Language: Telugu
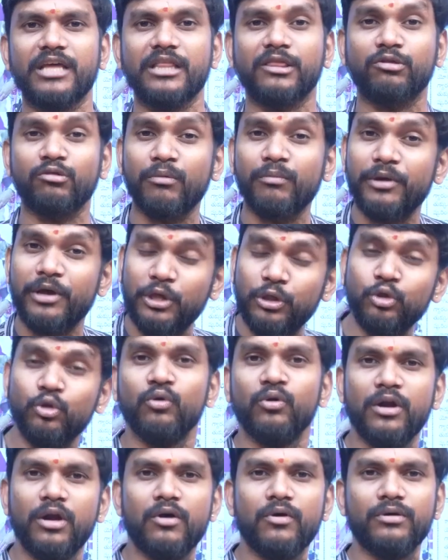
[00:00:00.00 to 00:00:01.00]
తత్వం
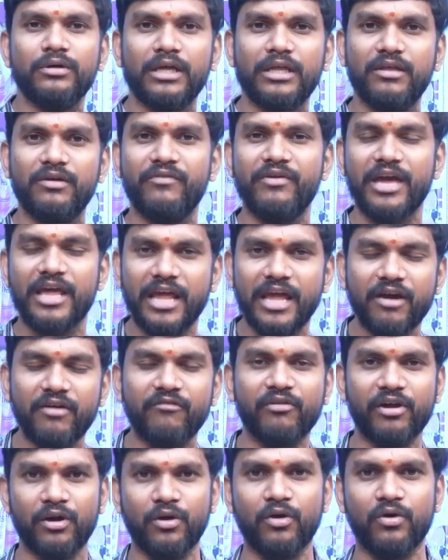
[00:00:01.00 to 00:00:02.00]
హిందువుల్లో ఉంటుంది వేరే
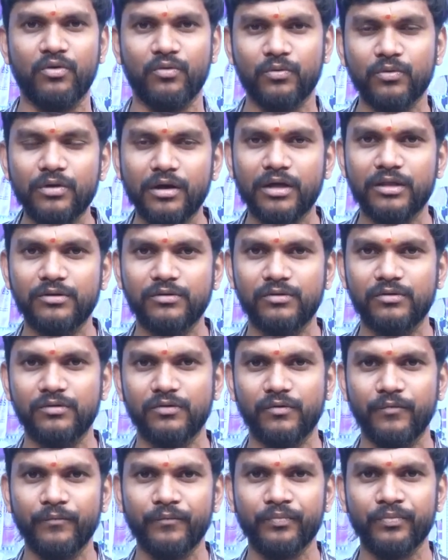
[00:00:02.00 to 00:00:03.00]
ఎవరిలోనూ ఉండదు
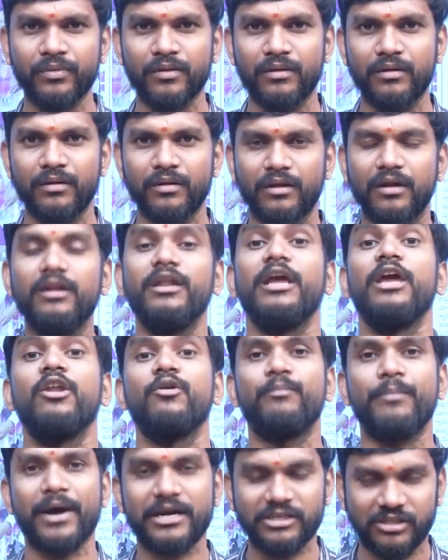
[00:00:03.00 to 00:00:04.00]

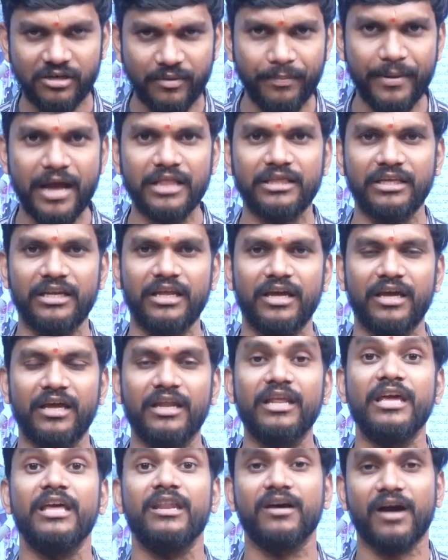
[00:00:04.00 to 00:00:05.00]
నేను పక్షపాతినే
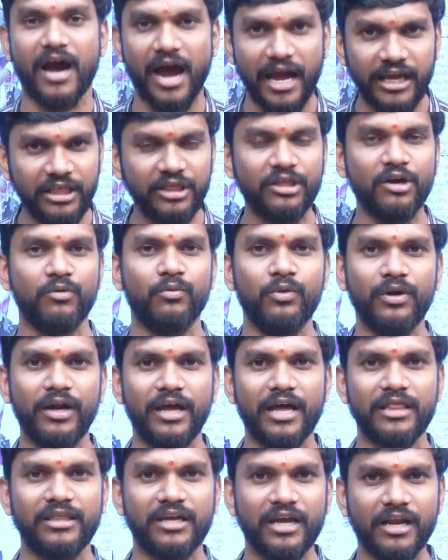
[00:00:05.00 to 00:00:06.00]
నేను
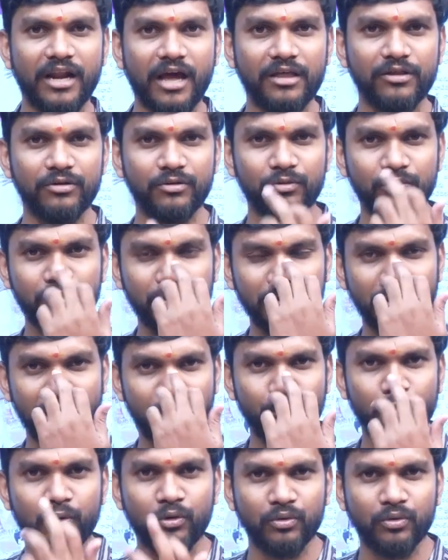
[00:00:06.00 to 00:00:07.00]
హైందవుణ్ణి అందుకే నా నుదుటిన
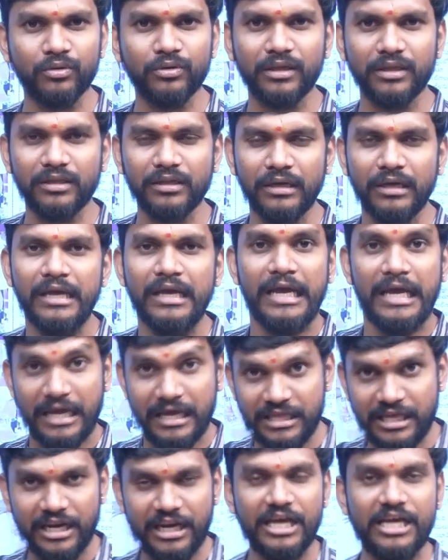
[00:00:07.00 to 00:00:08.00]
బొట్టు ఉంటుంది
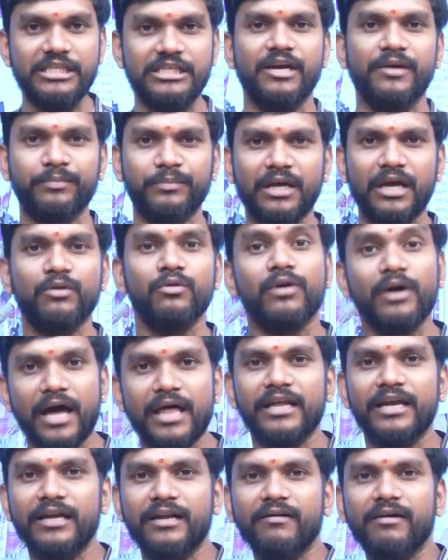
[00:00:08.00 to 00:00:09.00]
ఇది నేను చెప్తాను
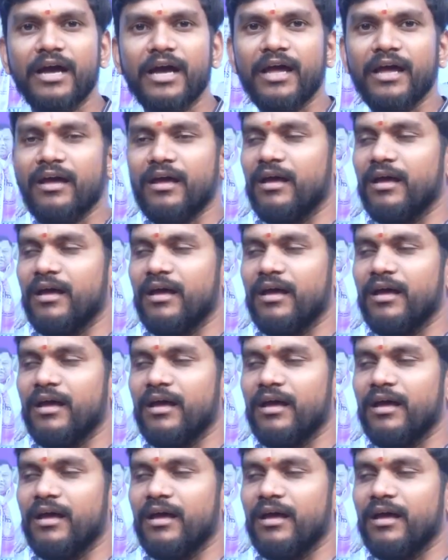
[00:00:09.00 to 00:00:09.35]
కాదంటవా